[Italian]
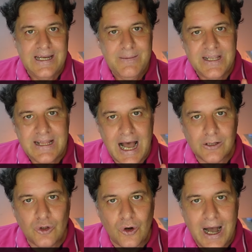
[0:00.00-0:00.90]

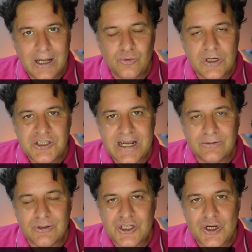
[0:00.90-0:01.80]
limitato a
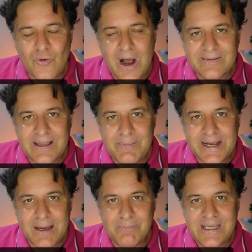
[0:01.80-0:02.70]
250
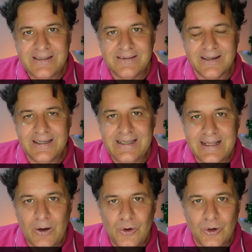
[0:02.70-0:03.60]
megabit in
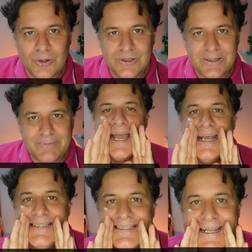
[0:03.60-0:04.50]
download
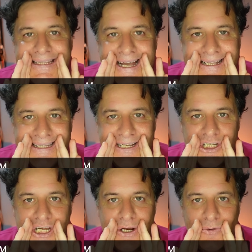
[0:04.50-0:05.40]
e
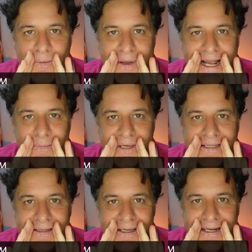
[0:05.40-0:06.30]
75
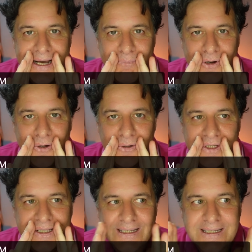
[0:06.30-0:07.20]
megabit in upload.
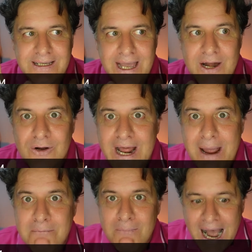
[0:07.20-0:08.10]
Che non
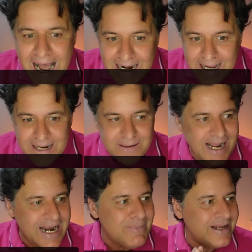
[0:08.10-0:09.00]
è male,
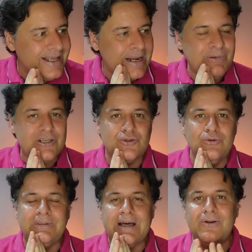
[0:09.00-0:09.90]
nella maniera più
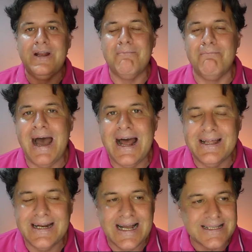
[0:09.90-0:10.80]
assoluta non è
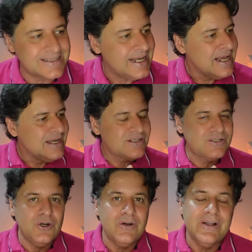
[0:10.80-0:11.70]
male ragazzi,
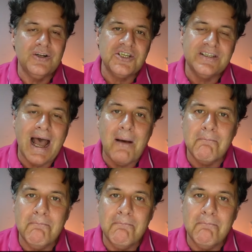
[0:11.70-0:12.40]
sono velocità